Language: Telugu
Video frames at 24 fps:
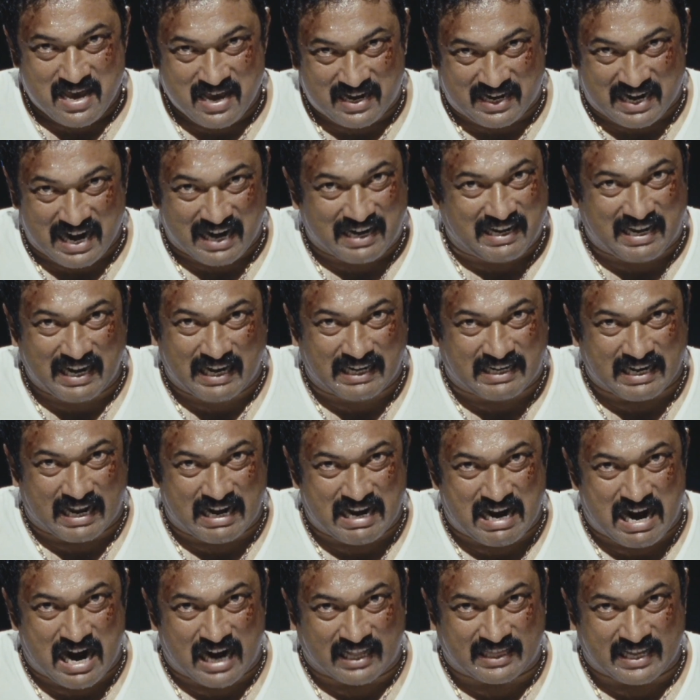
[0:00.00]
కట్టేసి
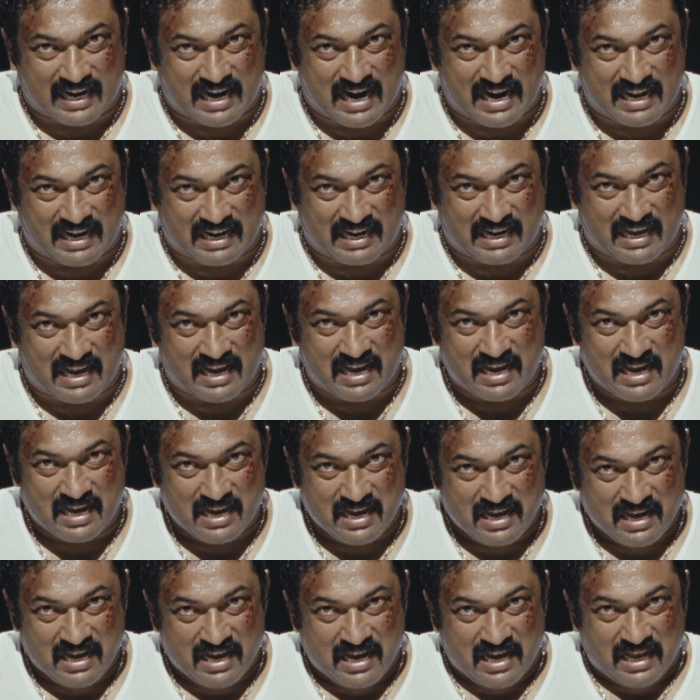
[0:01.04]
దౌర్జన్యం చేయటం కాదు
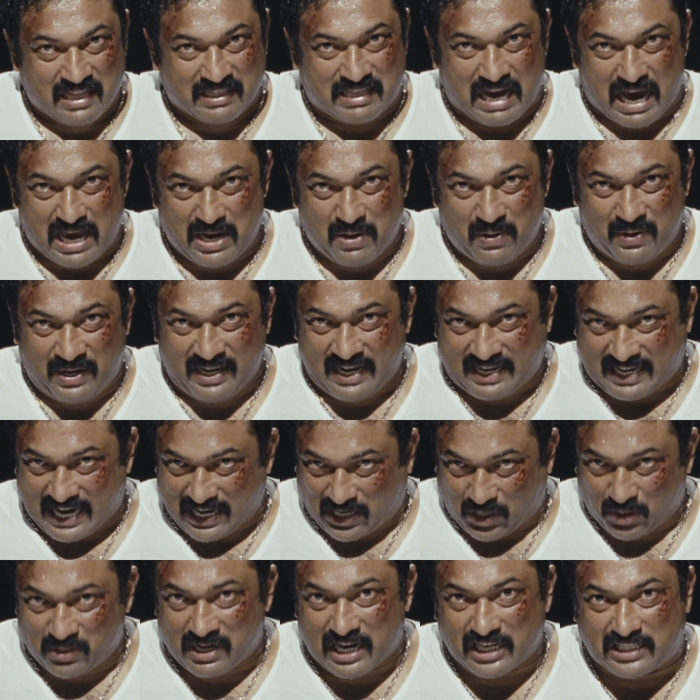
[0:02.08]
ధైర్యం ఉంటే ఈ
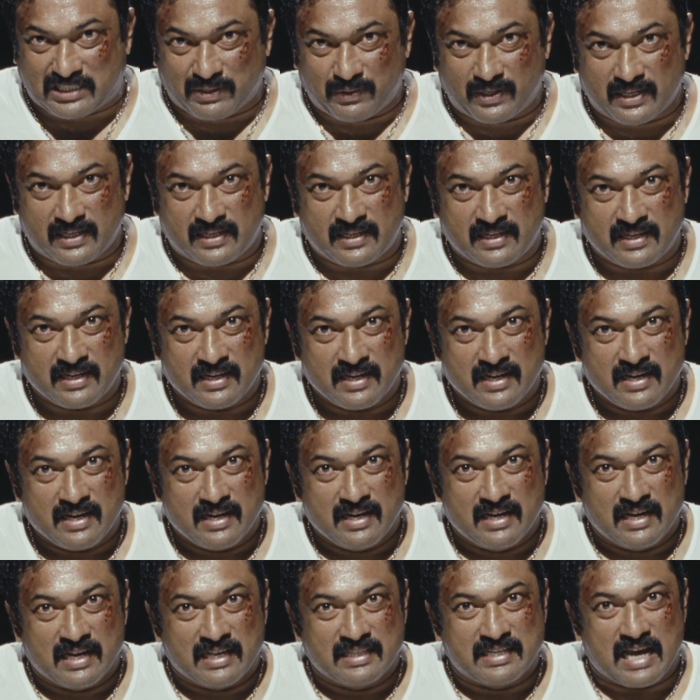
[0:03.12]
కట్లు విప్పి చూడు
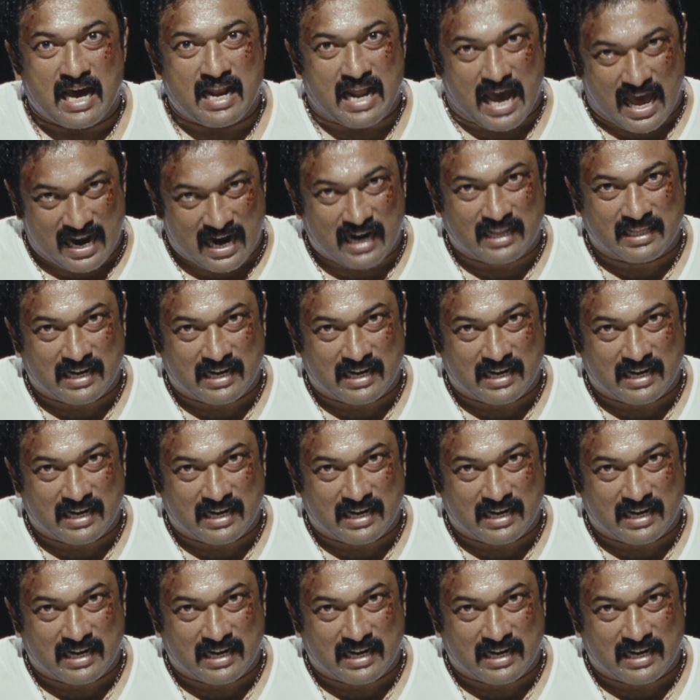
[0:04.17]
నేనెవరో